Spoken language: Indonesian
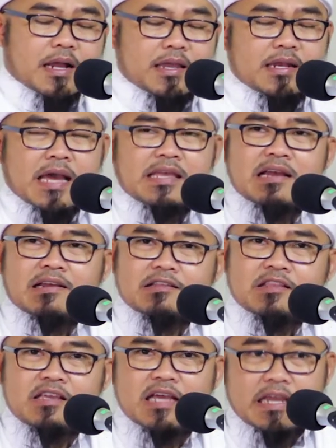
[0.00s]
Kaidah
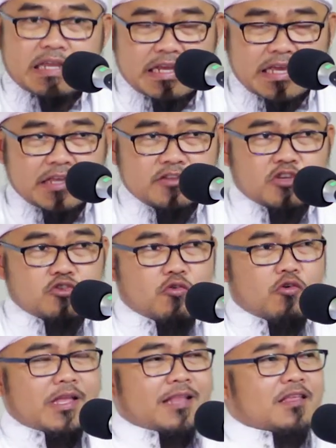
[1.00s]
yang ketiga ini
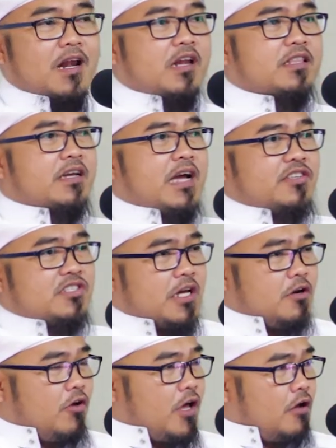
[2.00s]
sesungguhnya telah
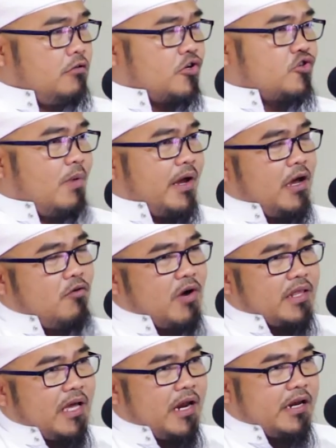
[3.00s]
ditegaskan oleh Allah
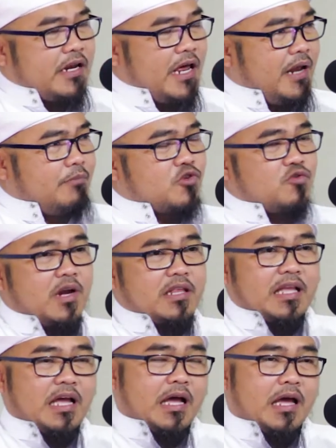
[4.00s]
Subhanahu wa taala di dalam
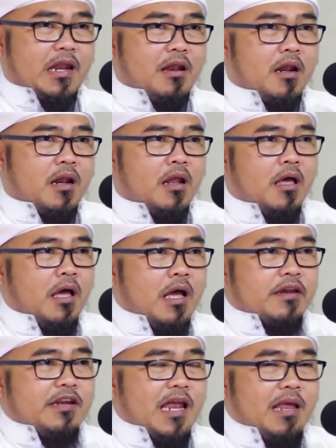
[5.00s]
surat Al
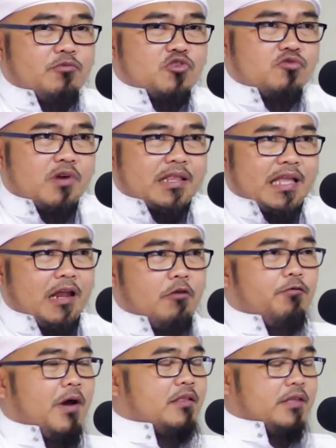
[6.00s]
di dalam surat
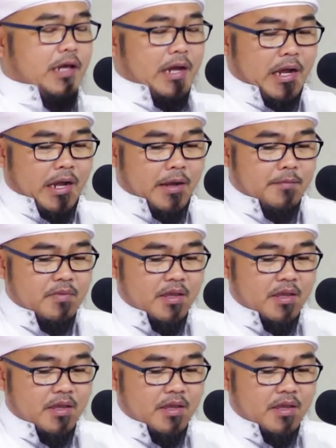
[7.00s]
Al-Fatihah